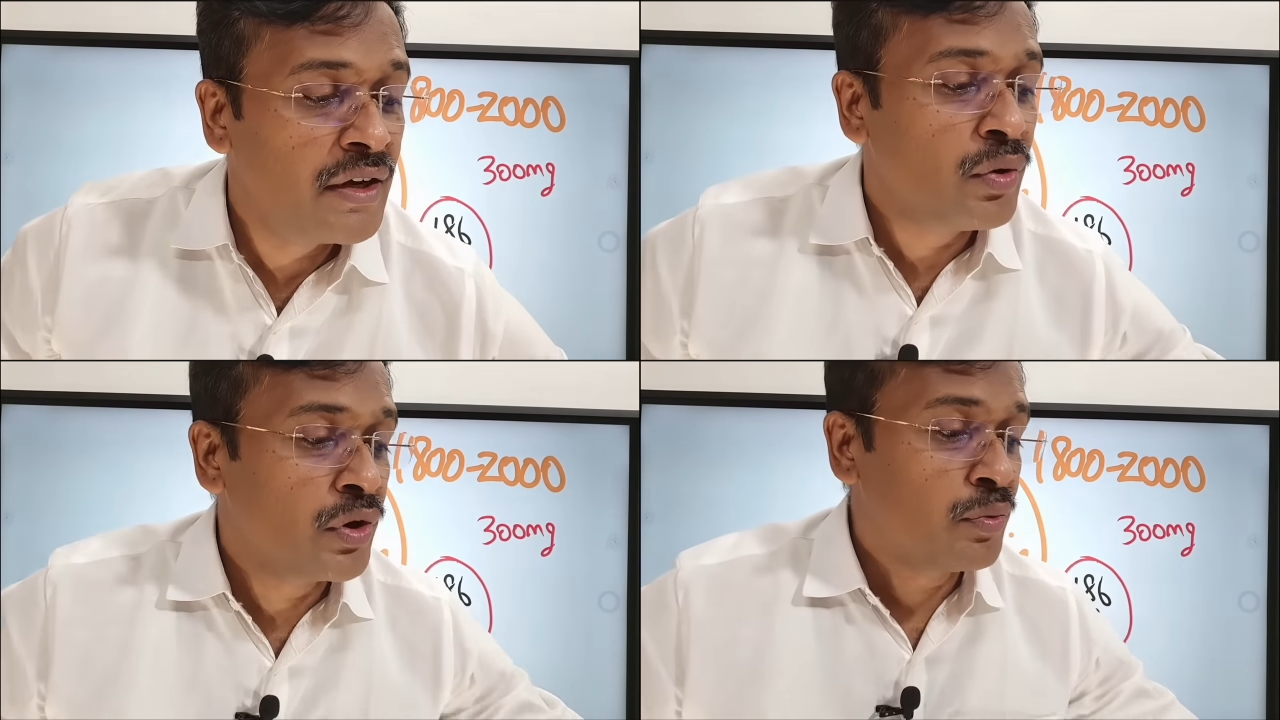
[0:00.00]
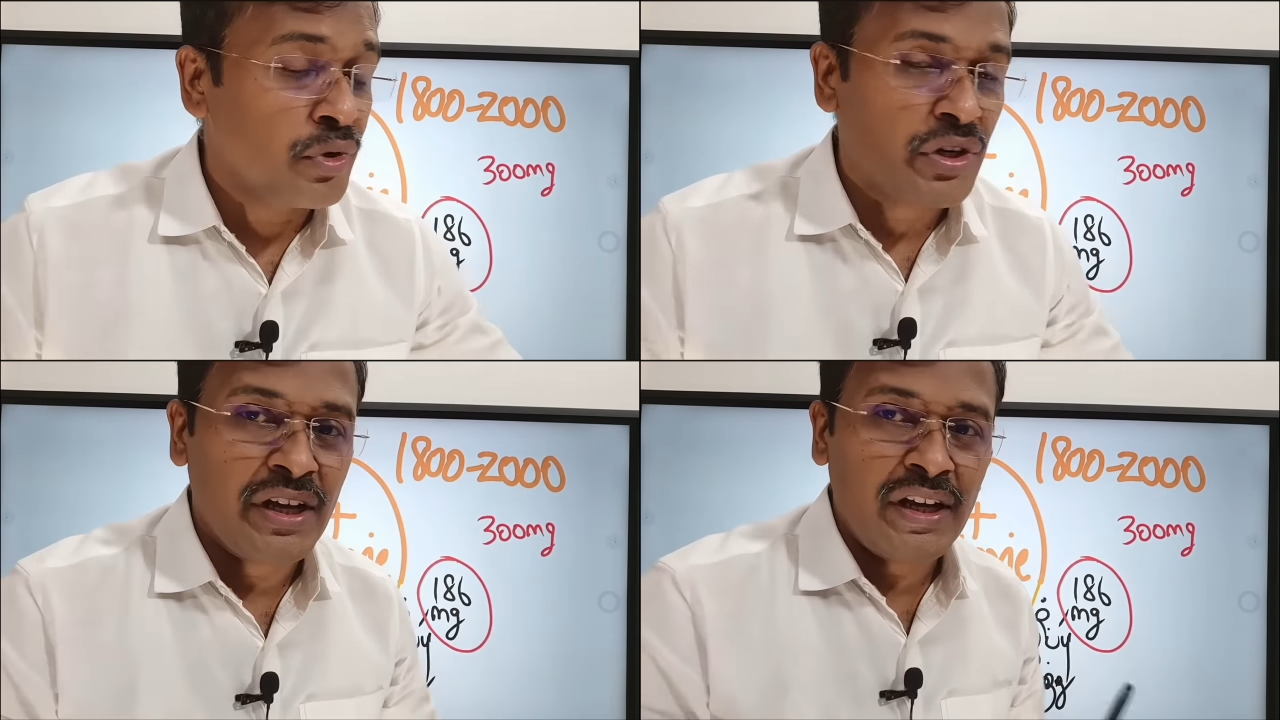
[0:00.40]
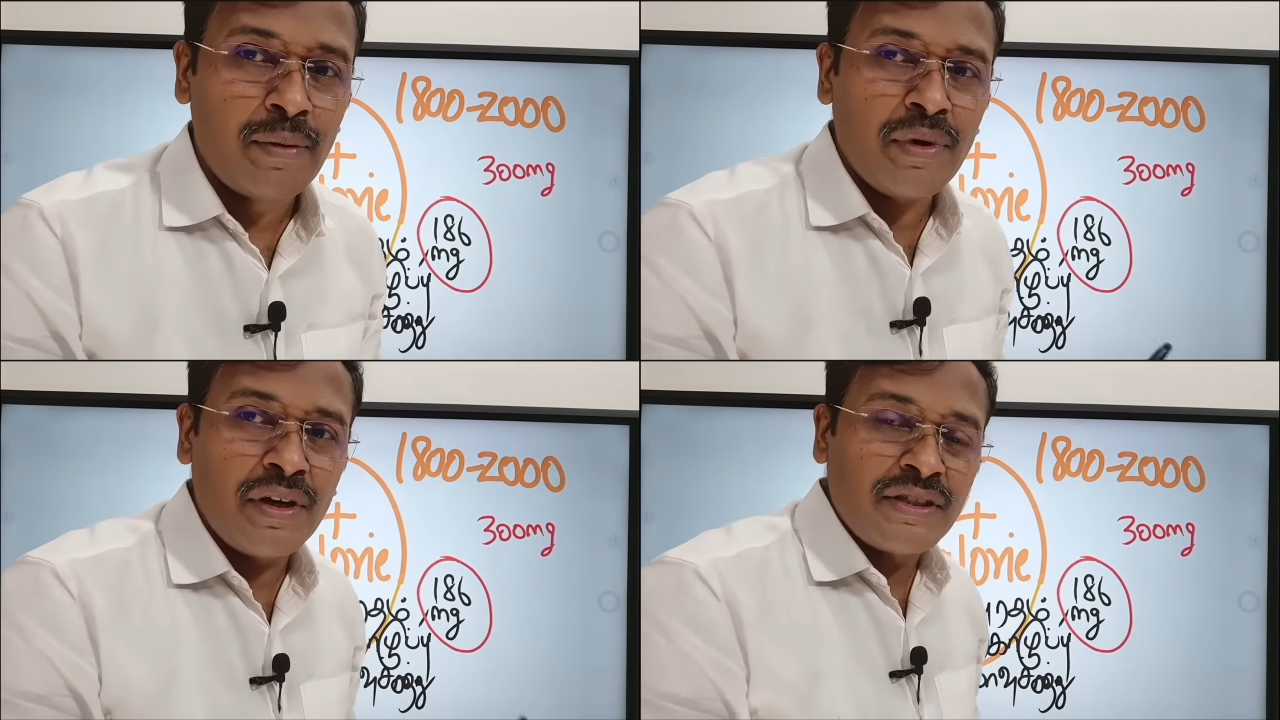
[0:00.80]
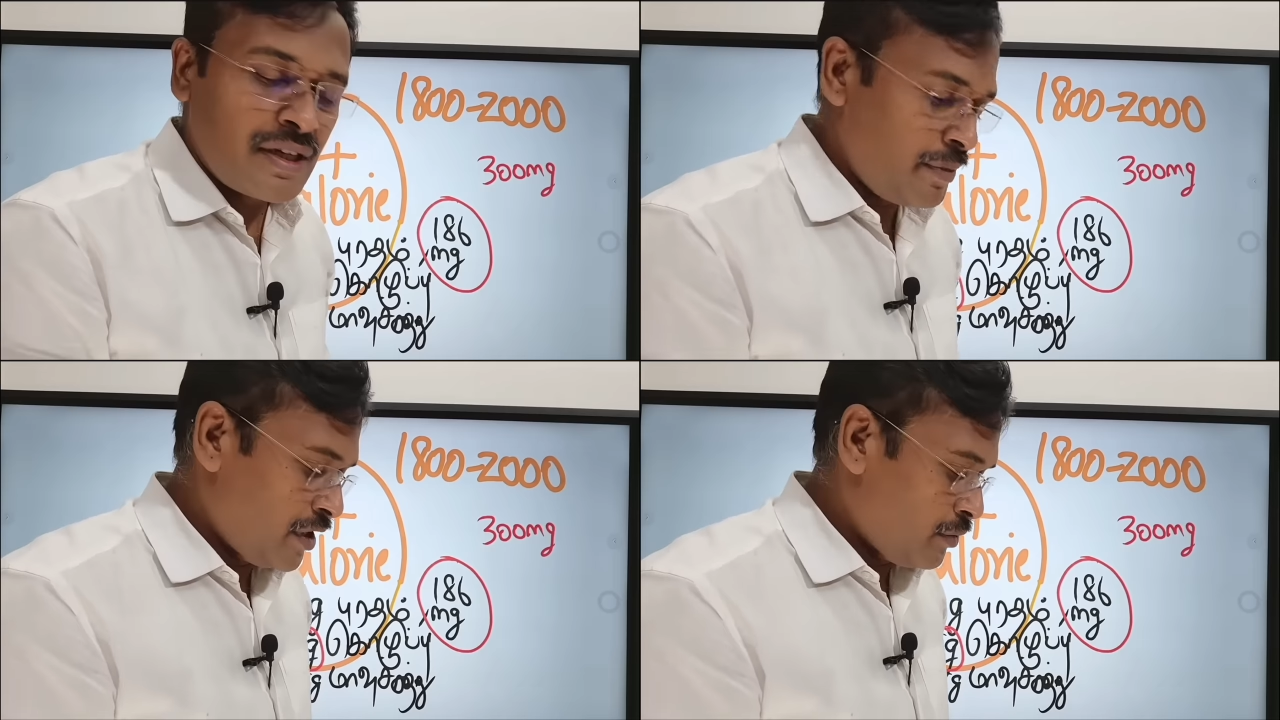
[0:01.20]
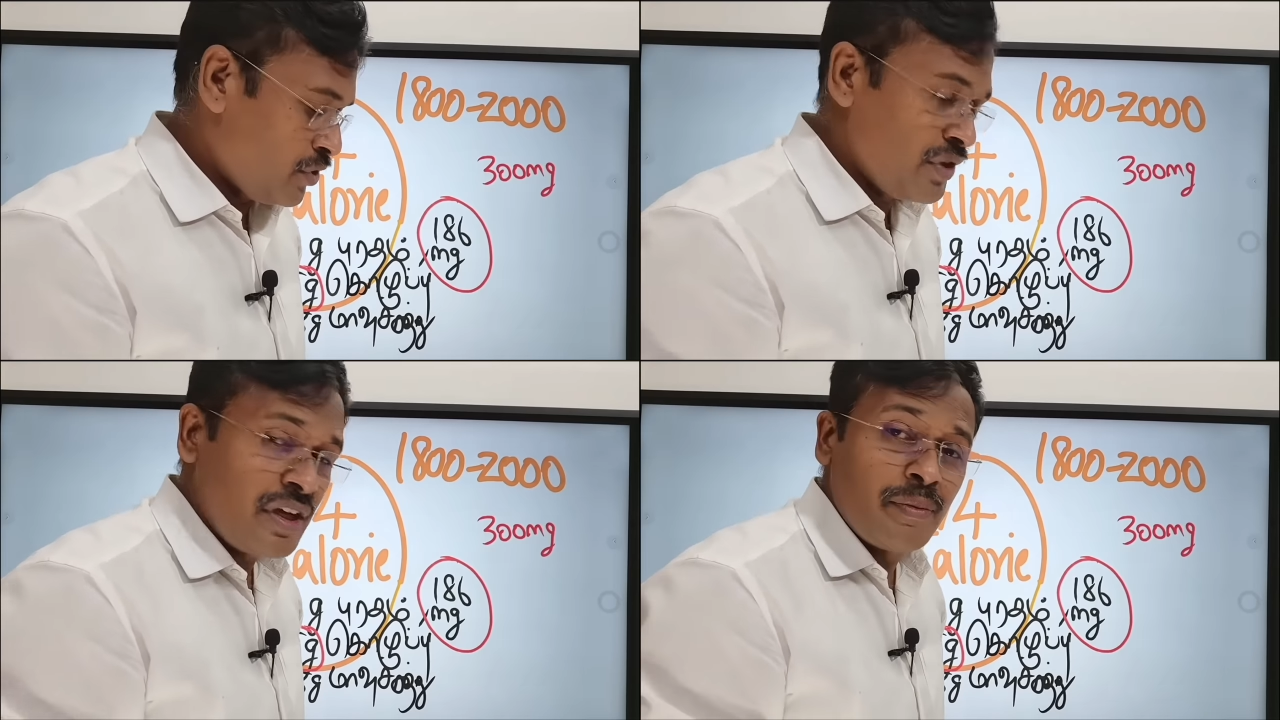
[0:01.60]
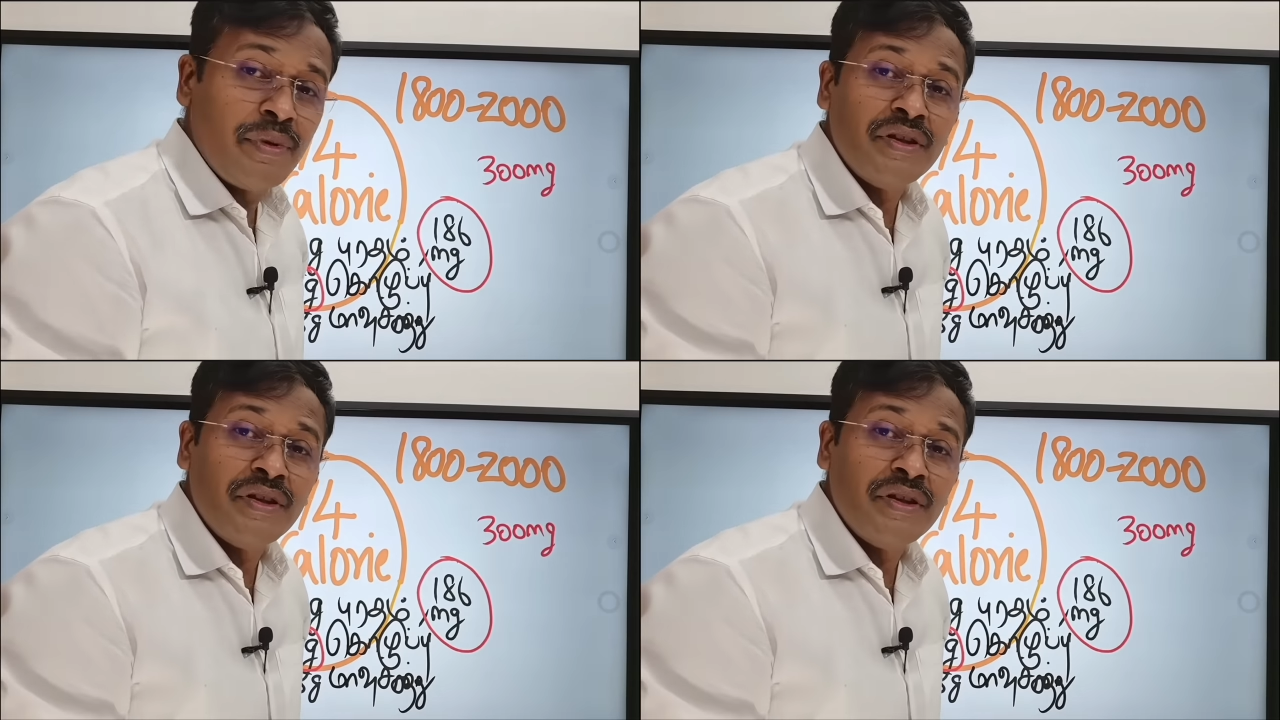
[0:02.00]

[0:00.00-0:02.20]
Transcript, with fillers: ஒரு முட்டையை நம்ம சமைக்கும் போது எப்படி